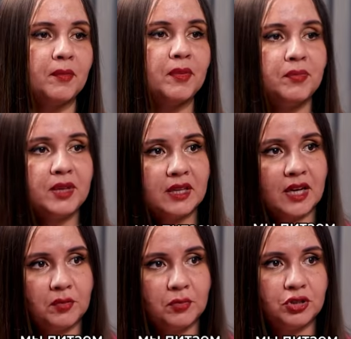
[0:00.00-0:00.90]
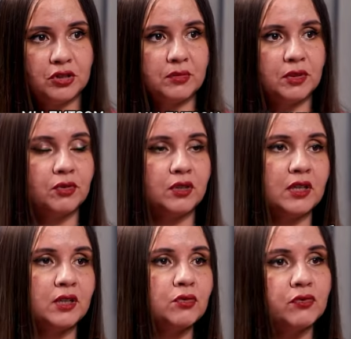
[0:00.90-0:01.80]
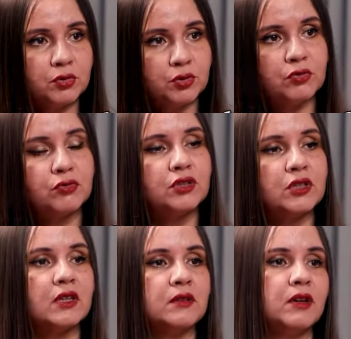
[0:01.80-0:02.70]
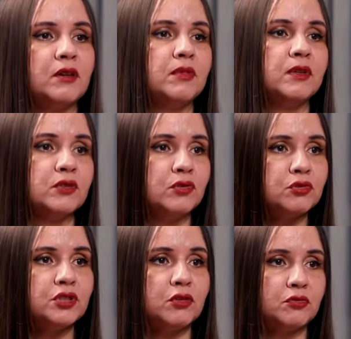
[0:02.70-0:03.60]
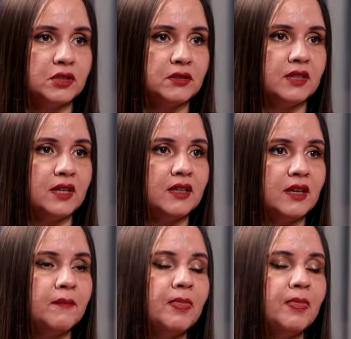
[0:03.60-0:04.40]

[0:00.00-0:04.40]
Мы питаем очень многих, и тут вот нужен, как бы, нужны уже знания,